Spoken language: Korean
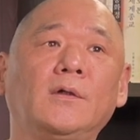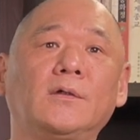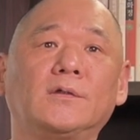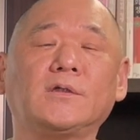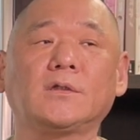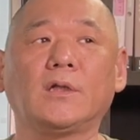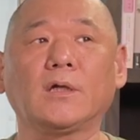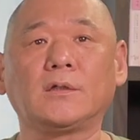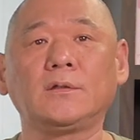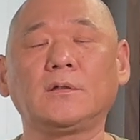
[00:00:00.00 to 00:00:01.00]
어쨌든 이
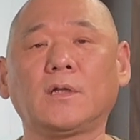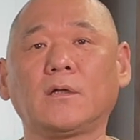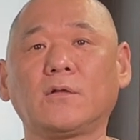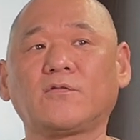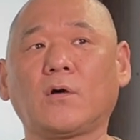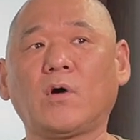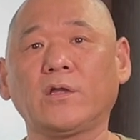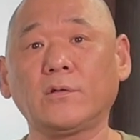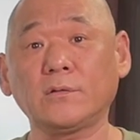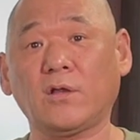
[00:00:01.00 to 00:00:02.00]
근대사와
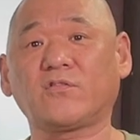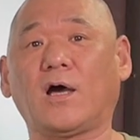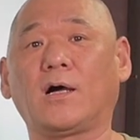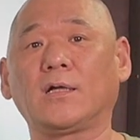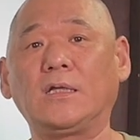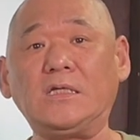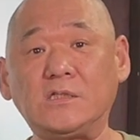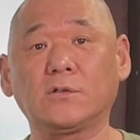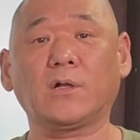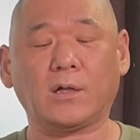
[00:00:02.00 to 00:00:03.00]
현대사
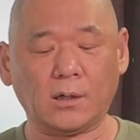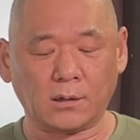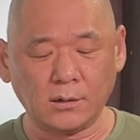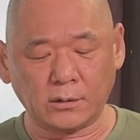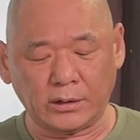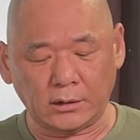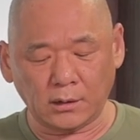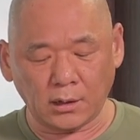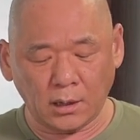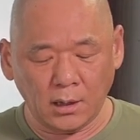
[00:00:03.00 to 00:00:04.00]
이전에 그이
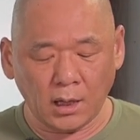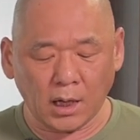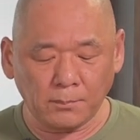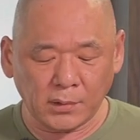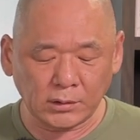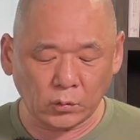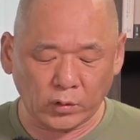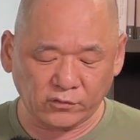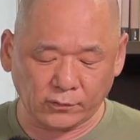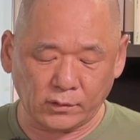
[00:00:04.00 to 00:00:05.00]

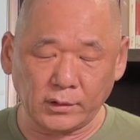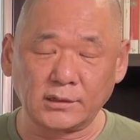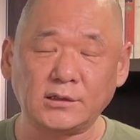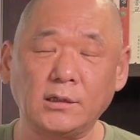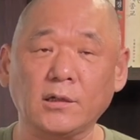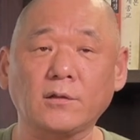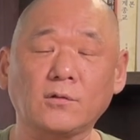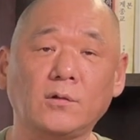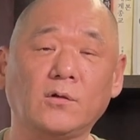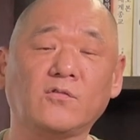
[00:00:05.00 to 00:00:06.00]
한반도에서 이렇게
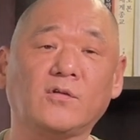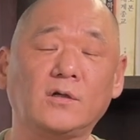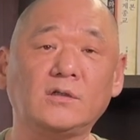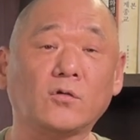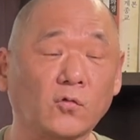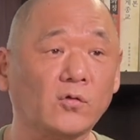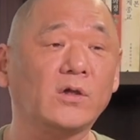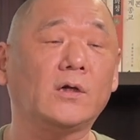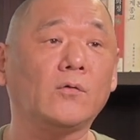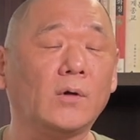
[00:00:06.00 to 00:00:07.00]
진행됐던 역사는 이제
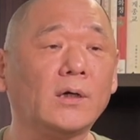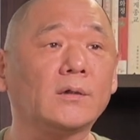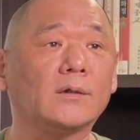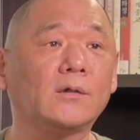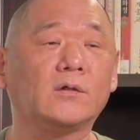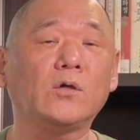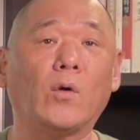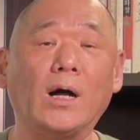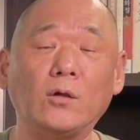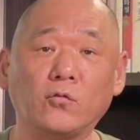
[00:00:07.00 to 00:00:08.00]
조선이라고 하는 그런 이제
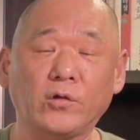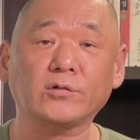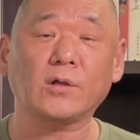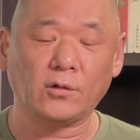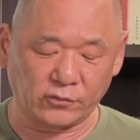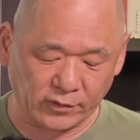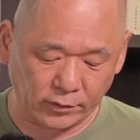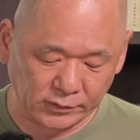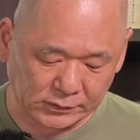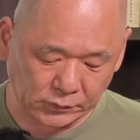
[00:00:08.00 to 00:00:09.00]
왕조의 어떤
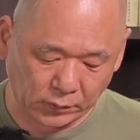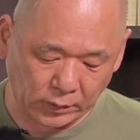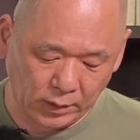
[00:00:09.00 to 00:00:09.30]
역사였죠.